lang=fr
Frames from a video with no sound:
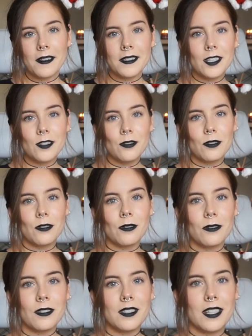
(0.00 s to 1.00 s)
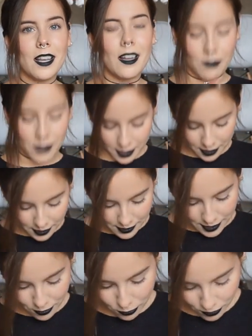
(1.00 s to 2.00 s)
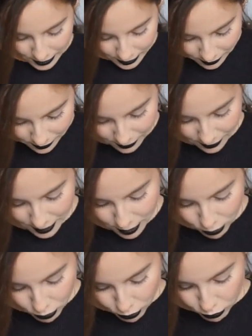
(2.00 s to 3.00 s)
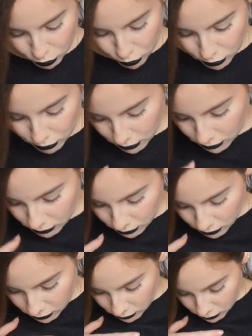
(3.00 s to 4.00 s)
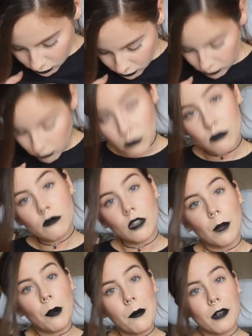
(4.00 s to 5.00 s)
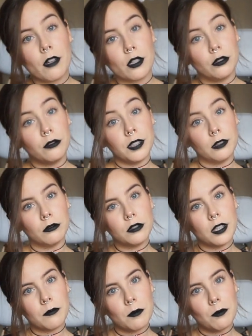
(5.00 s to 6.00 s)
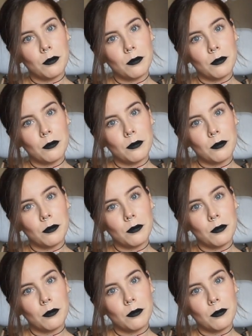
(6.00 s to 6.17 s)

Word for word: C'est juste que c'est avec des sequins qui se retournent. La première fois que je le fais, donc c'est un petit peu...